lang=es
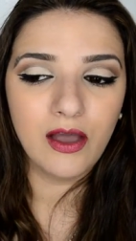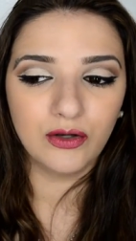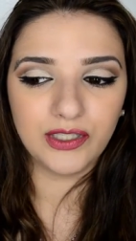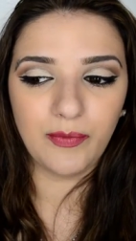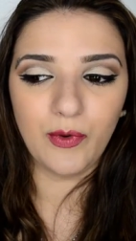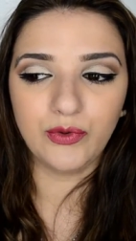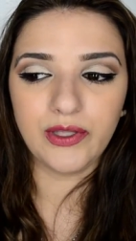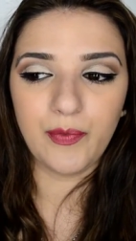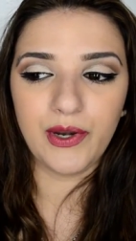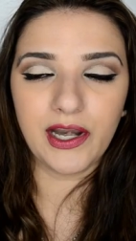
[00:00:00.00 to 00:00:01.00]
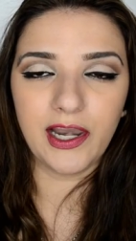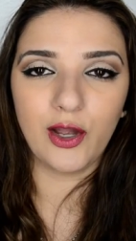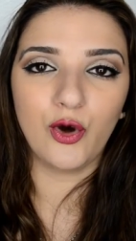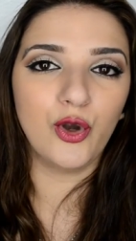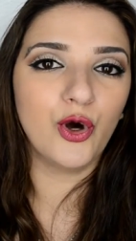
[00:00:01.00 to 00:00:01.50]
O sea, me gusta ponerle
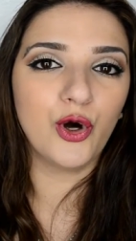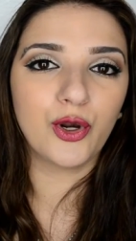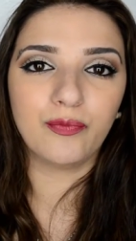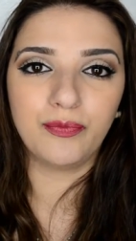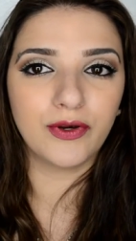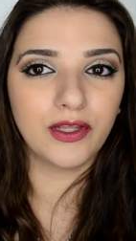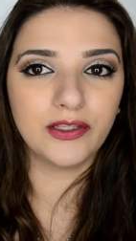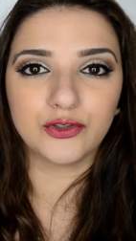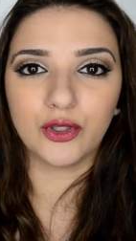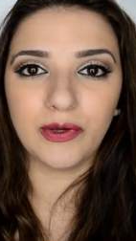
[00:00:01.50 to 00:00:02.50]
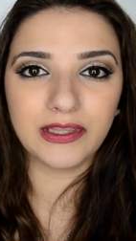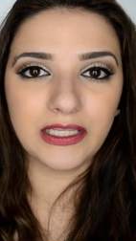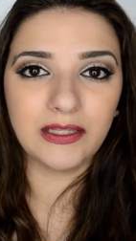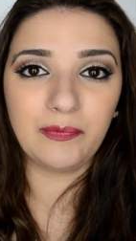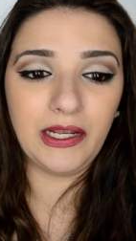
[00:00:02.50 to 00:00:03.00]
color porque soy
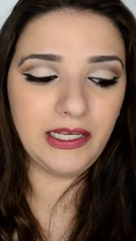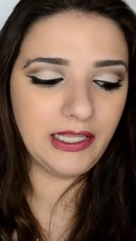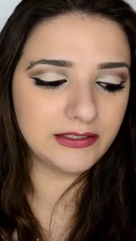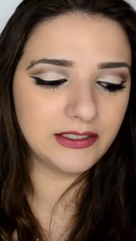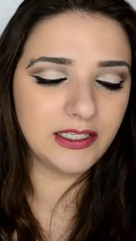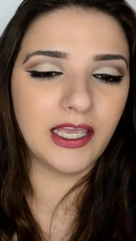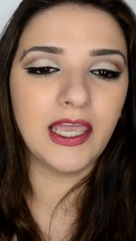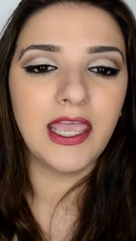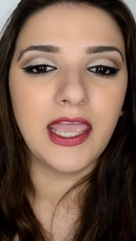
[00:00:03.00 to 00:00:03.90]
bastante pálida, así que